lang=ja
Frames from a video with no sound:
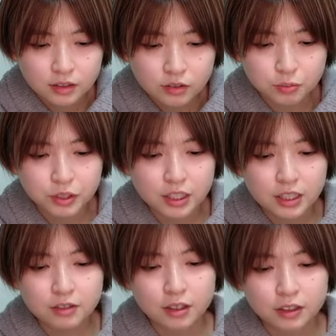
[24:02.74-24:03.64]
そう
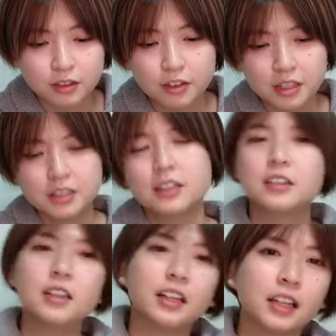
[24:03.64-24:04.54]
ポニーテールだったわ
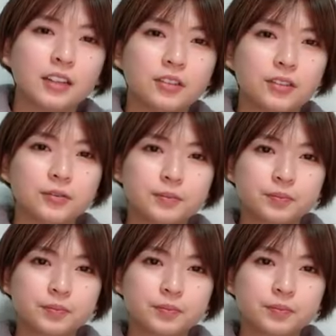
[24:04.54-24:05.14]
なんだけど